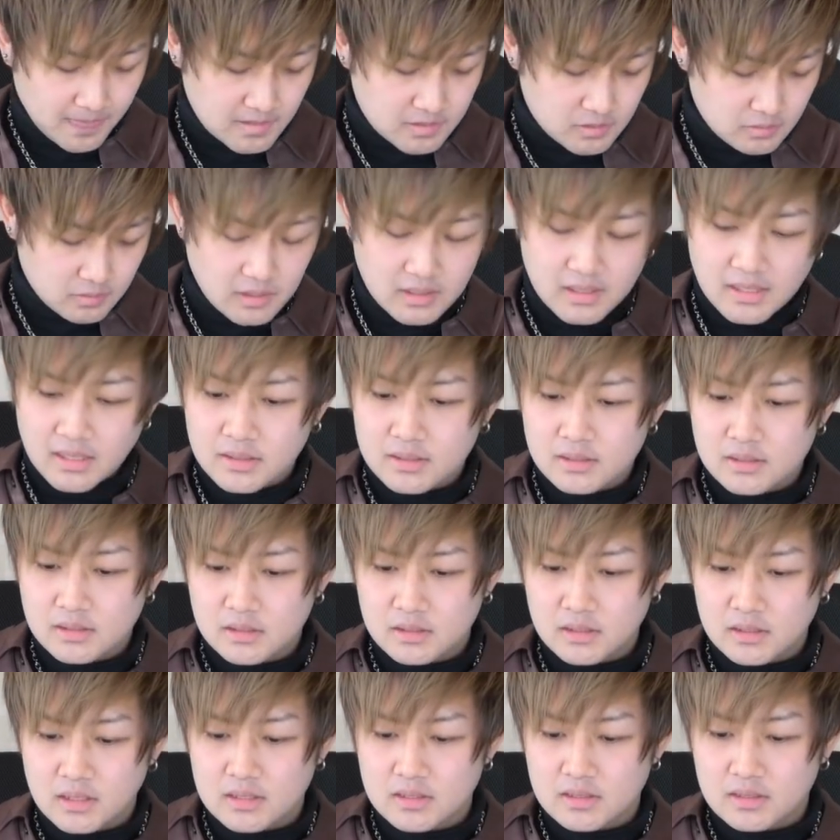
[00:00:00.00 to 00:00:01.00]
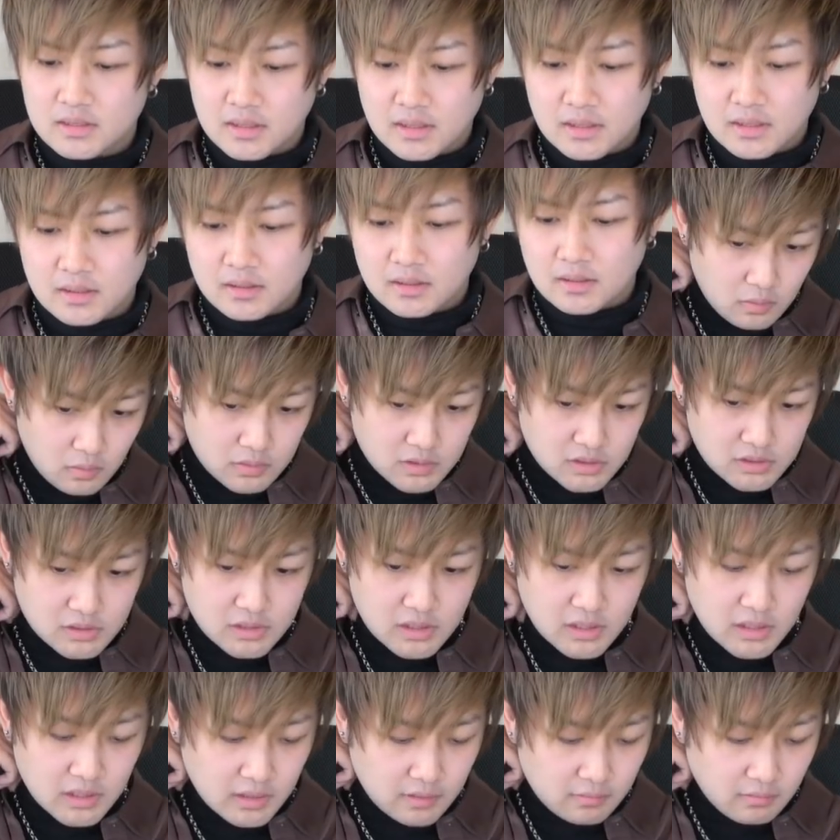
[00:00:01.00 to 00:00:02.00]
そんな感じですね個人
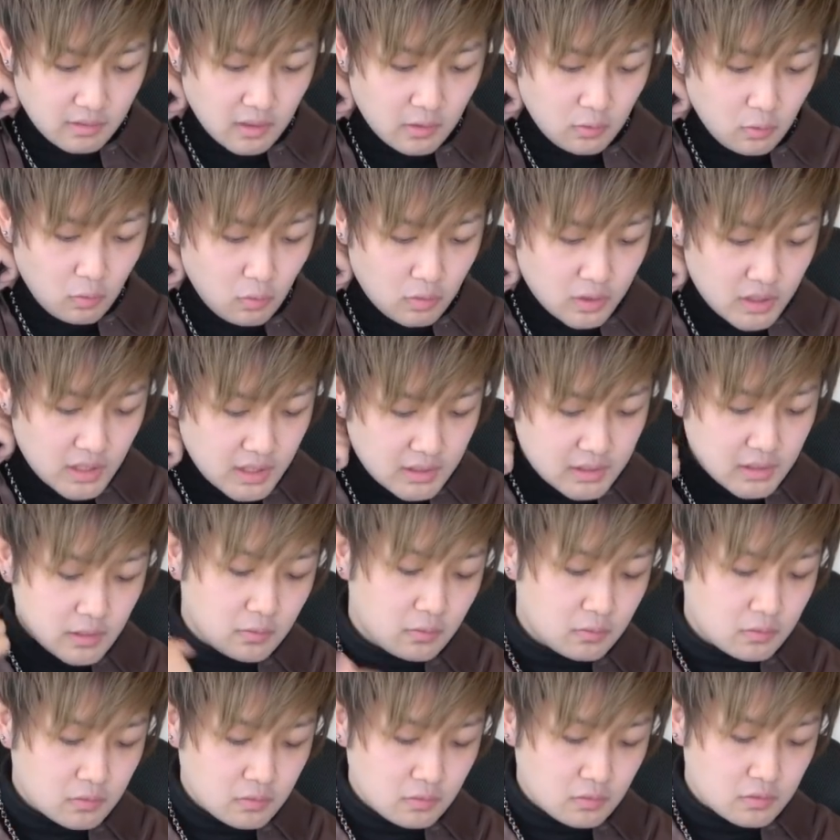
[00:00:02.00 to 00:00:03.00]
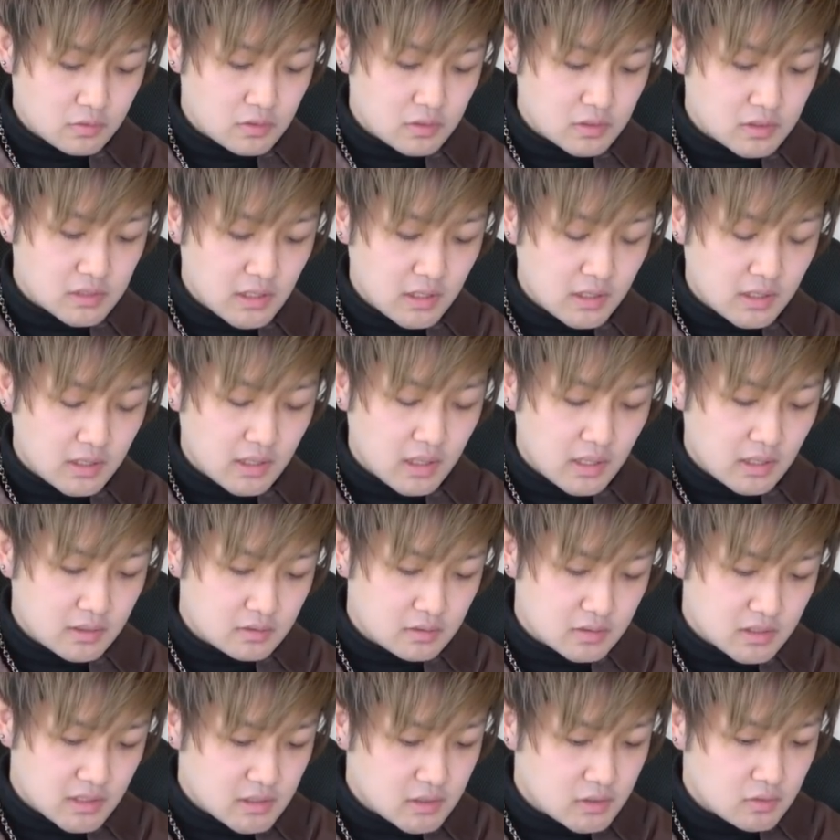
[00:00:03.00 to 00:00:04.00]
的には砲撃型のクロススティンが
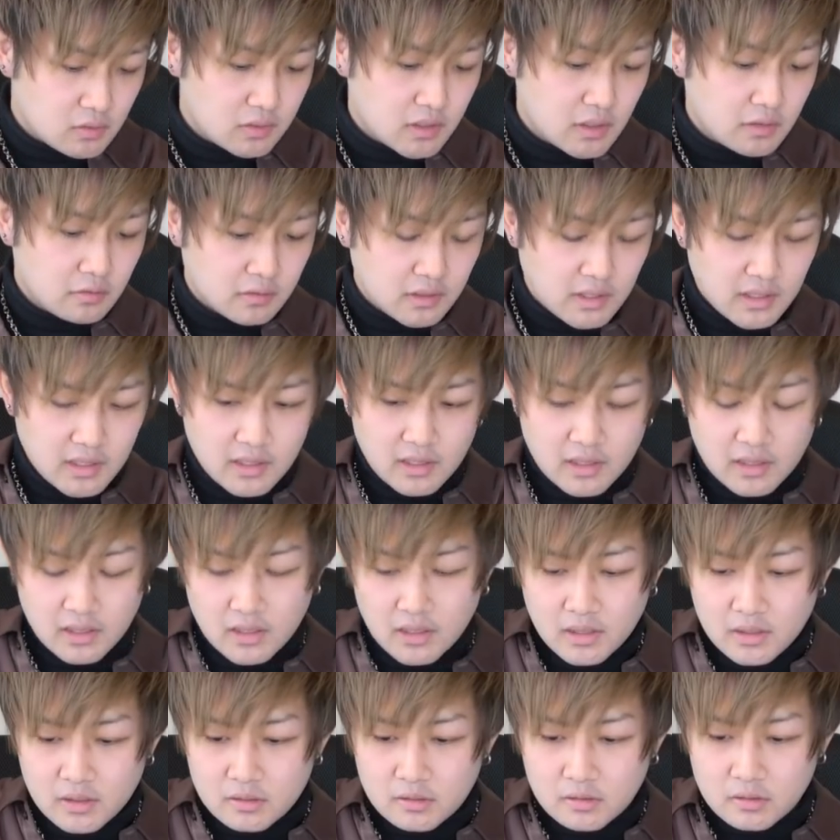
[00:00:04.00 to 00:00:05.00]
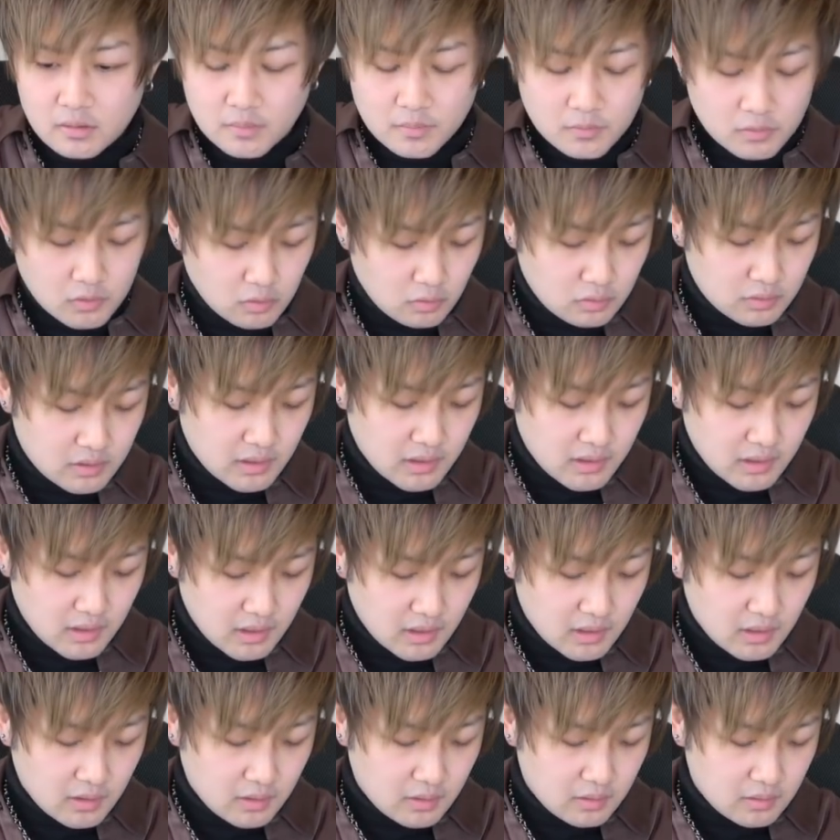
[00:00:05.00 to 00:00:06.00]
初ディストなのでグリム兄弟
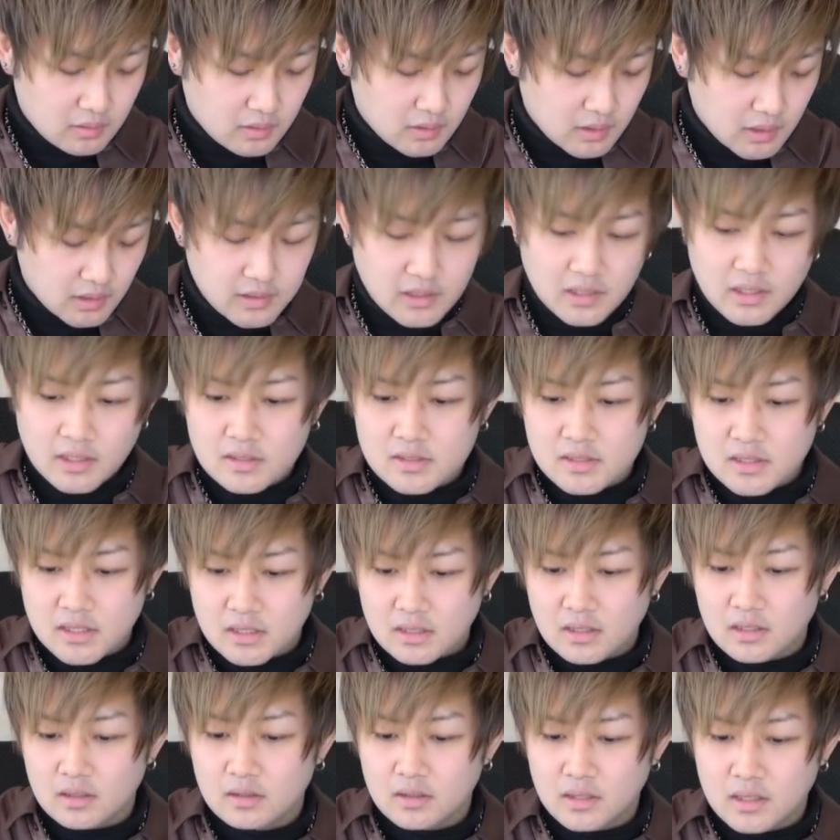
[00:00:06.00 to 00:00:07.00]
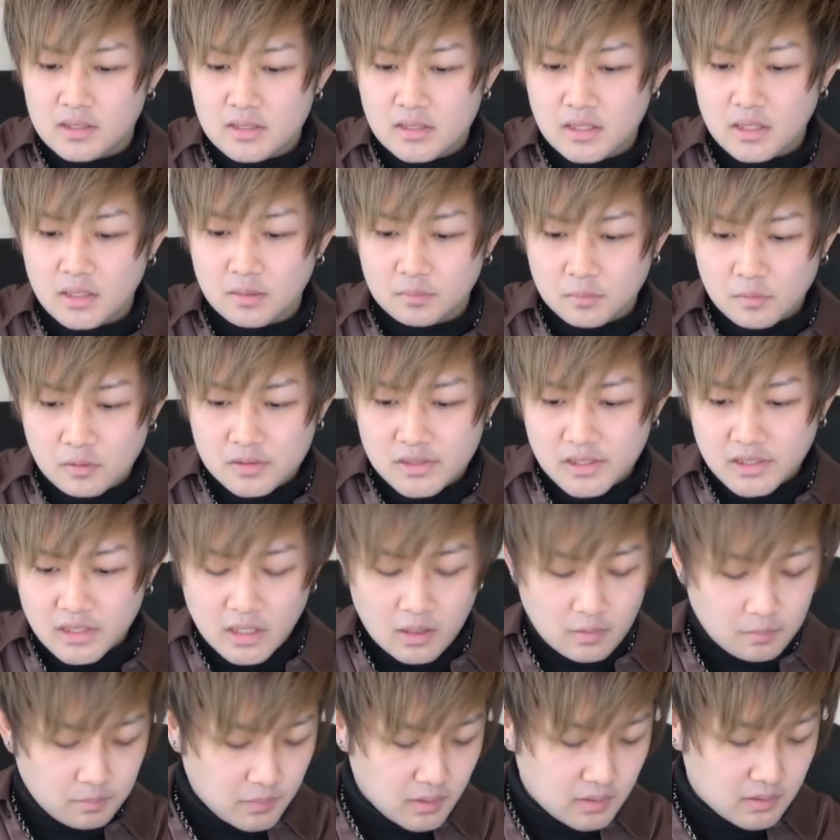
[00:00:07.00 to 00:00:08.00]
がかなり好きなんですけども世
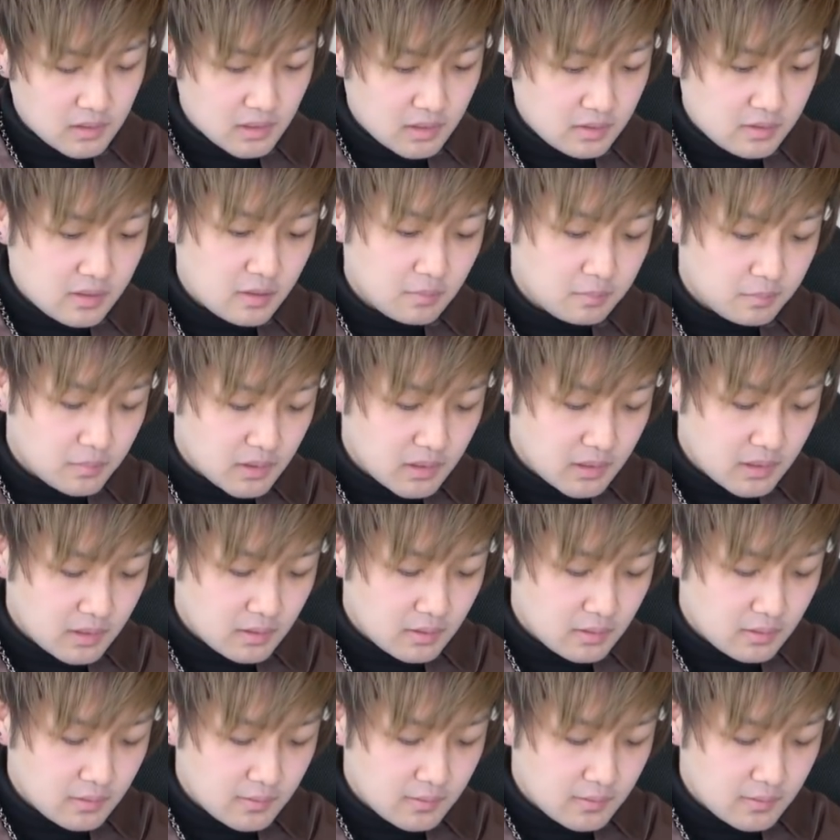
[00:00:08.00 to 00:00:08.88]
間一般的にはやっぱり